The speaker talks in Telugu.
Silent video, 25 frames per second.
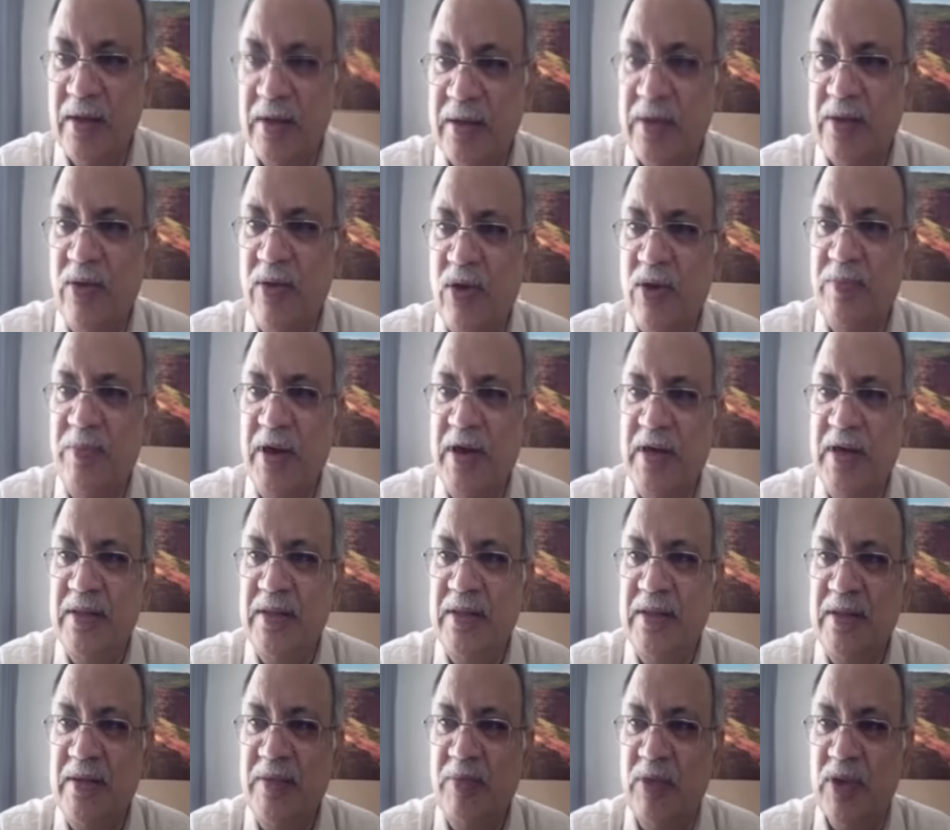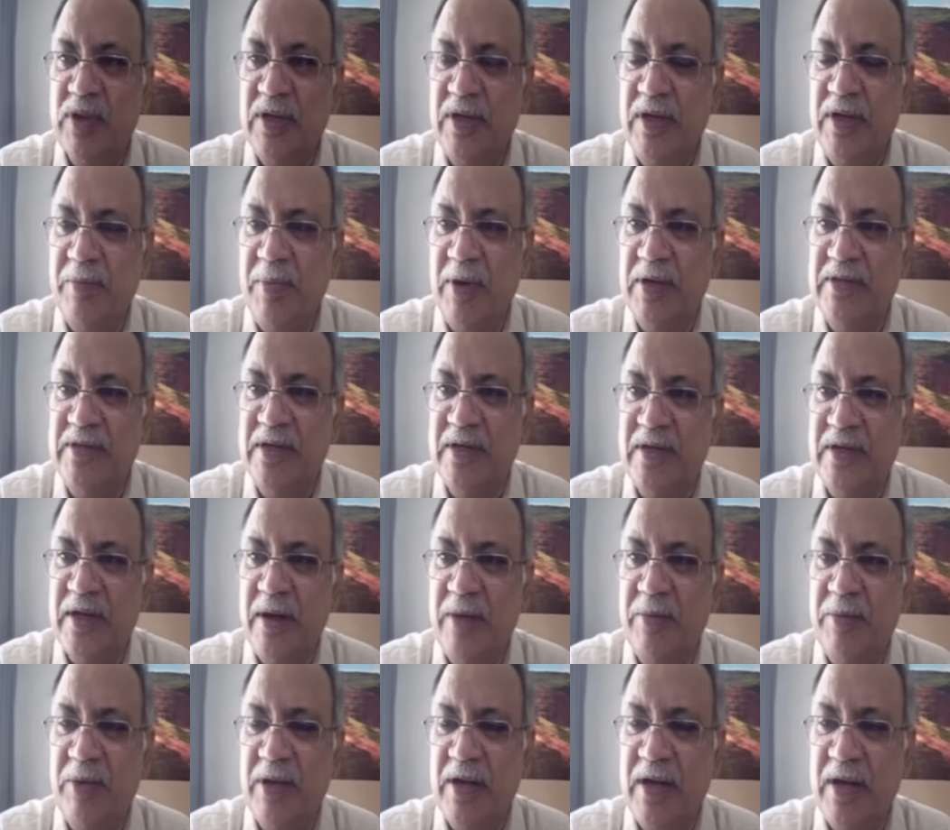గవర్నమెంట్ ఇది మొదటి బడ్జెట్
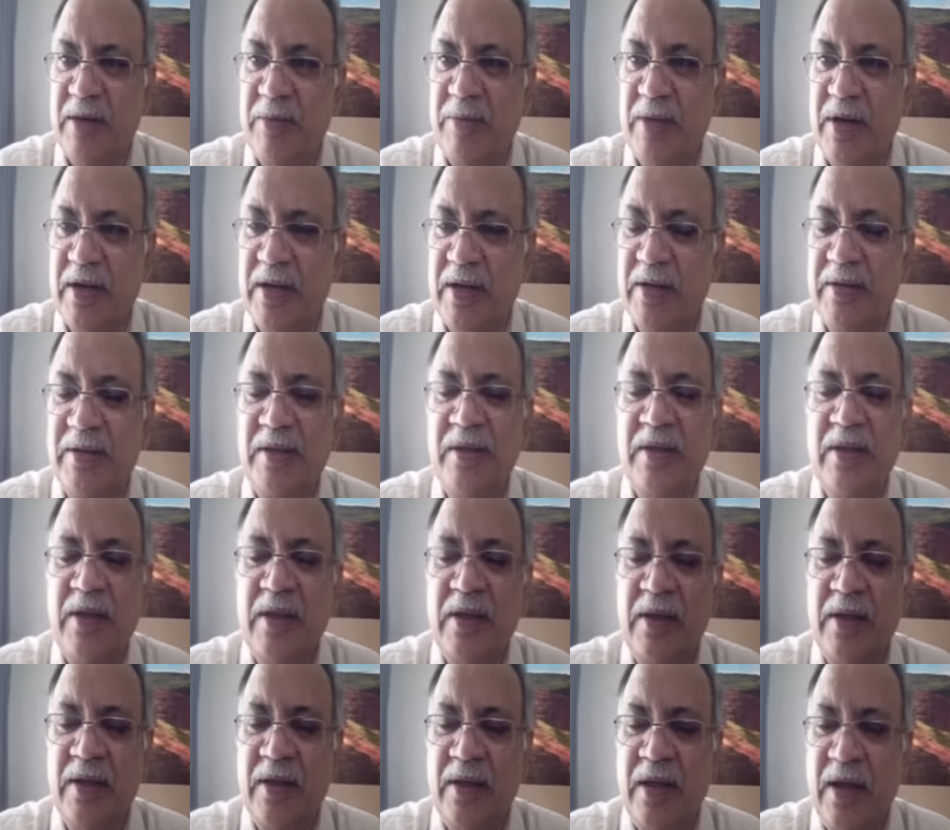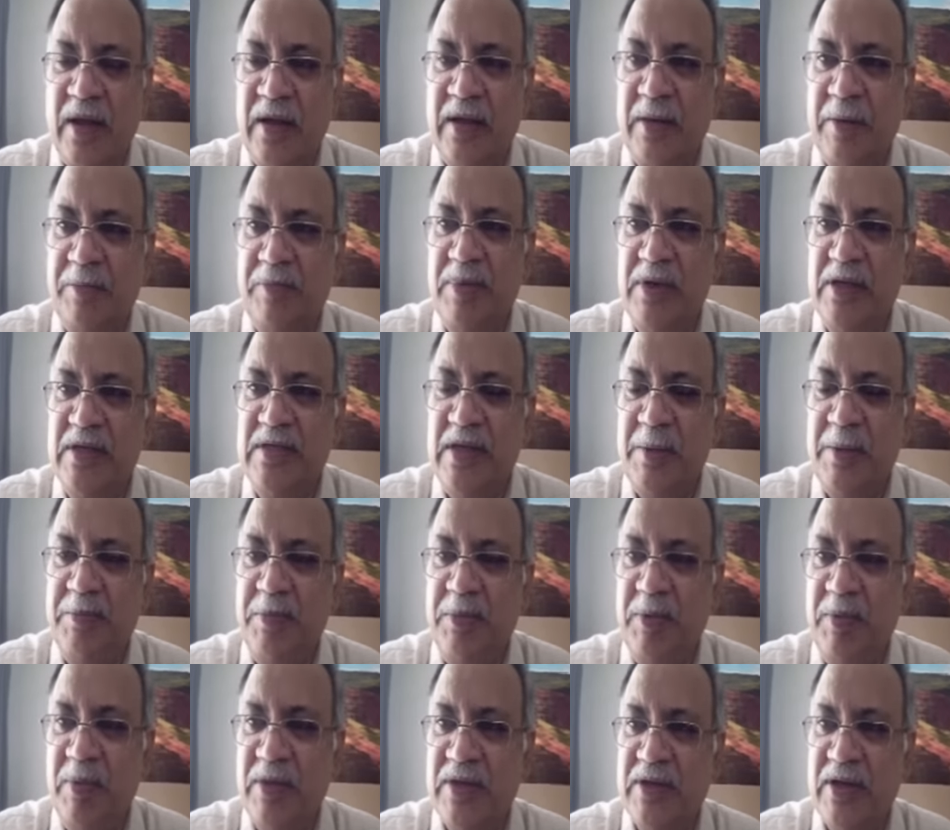కాబట్టి అనమాట అంటే
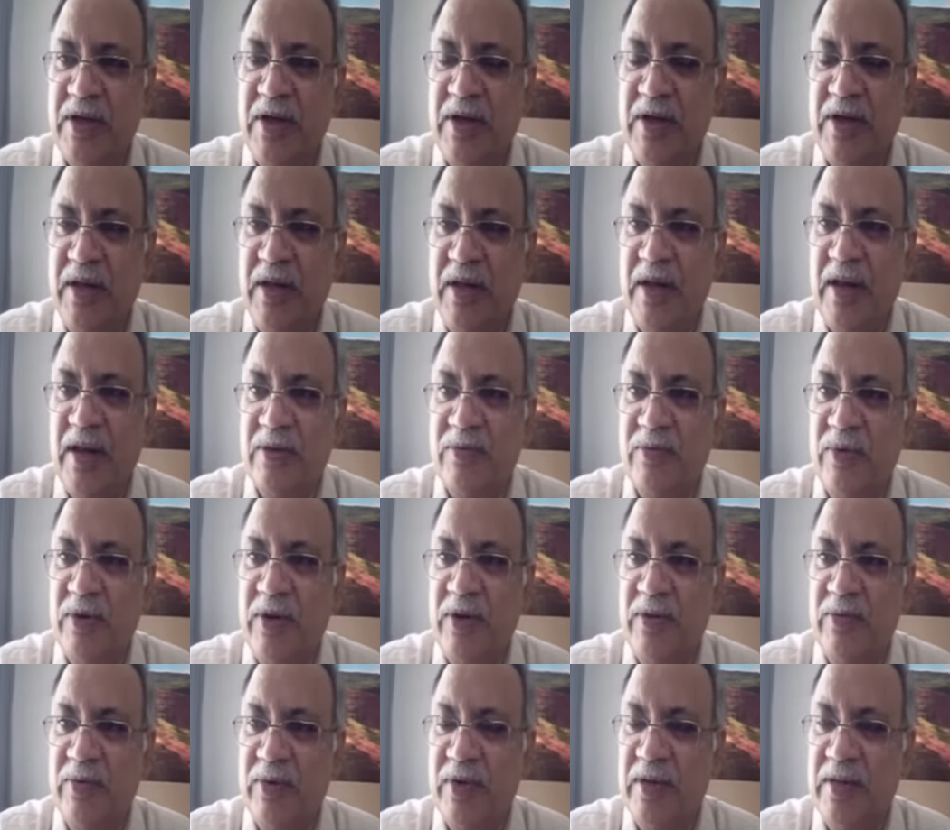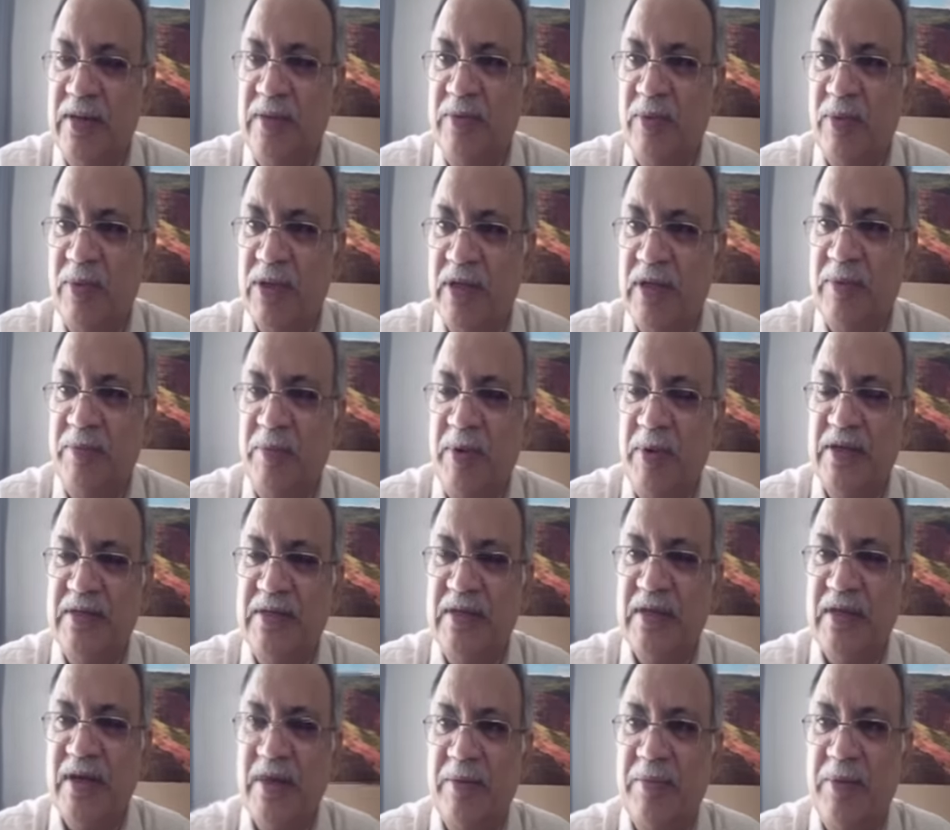బీజేపీ మెజారిటీ లేకుండా ఉన్నది మొదటి
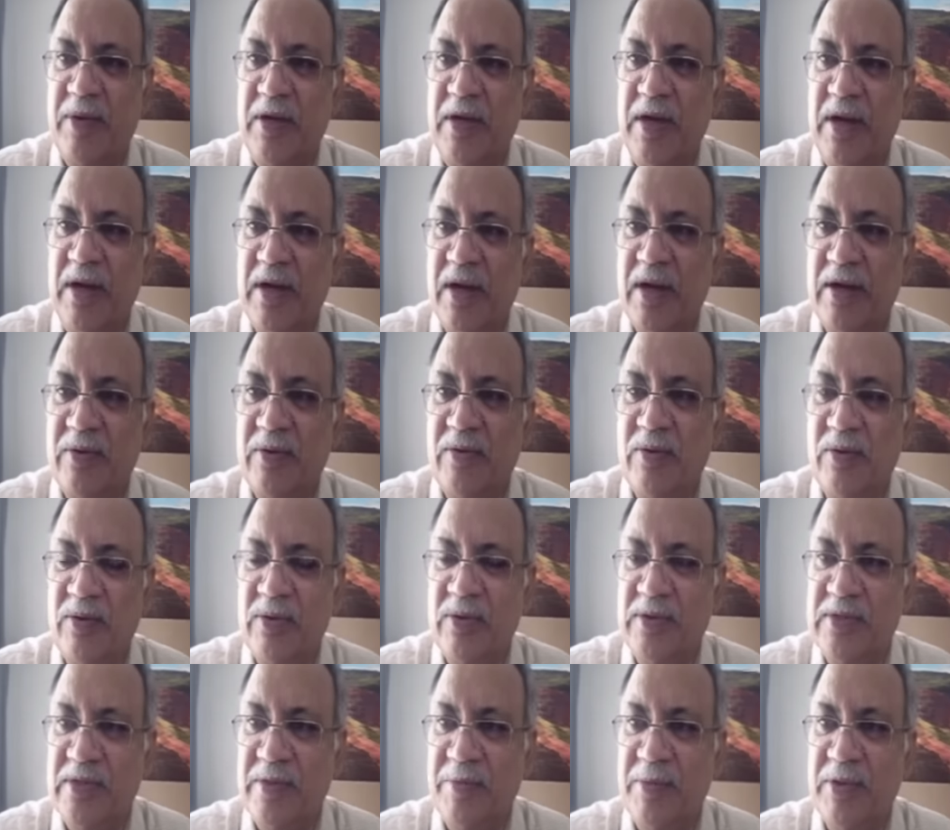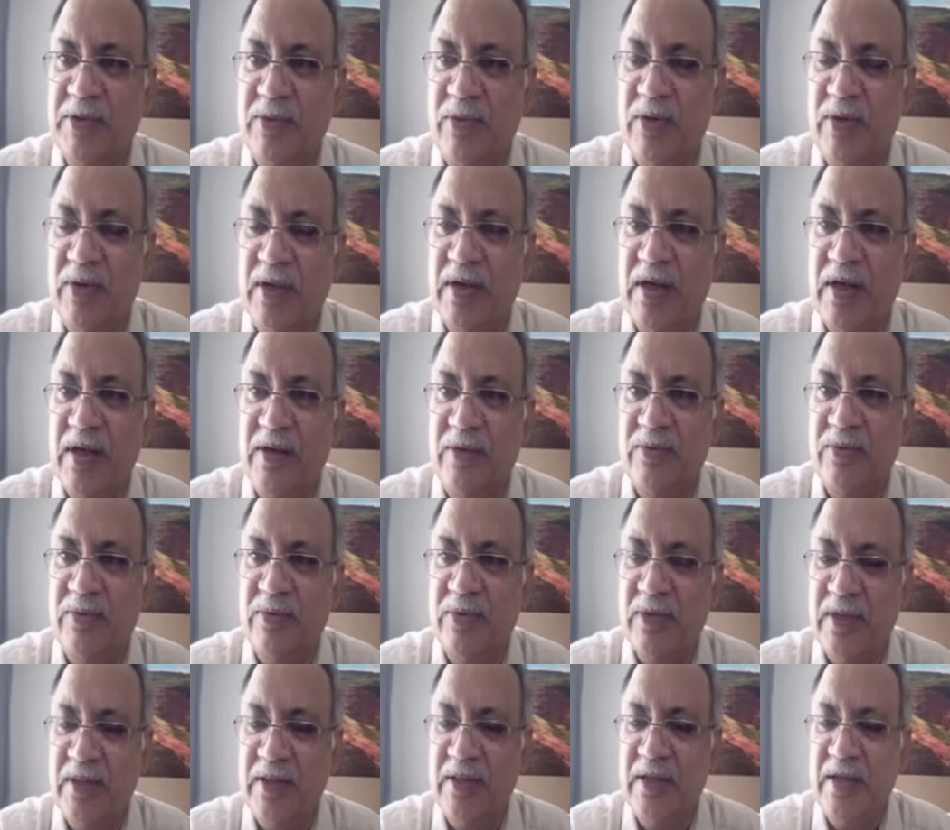బడ్జెట్ కాబట్టి నేను అనుకుంటాం సమతుల్యంగానే
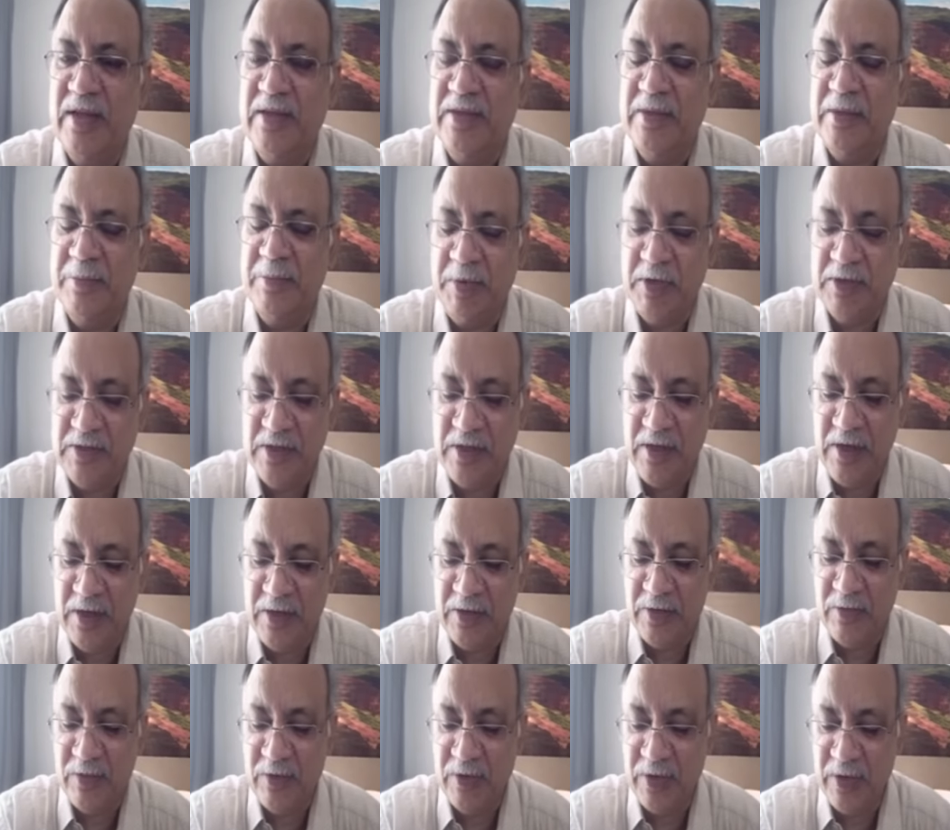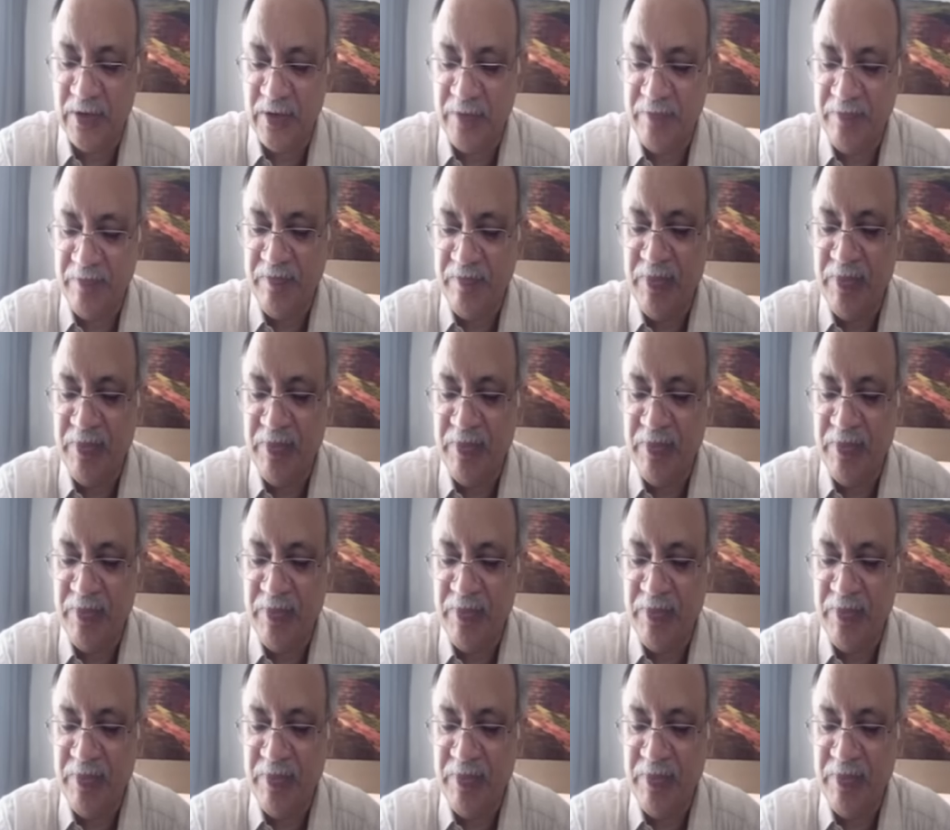ఉంటుంది అని చెప్పేసి నేను అనుకుంటాను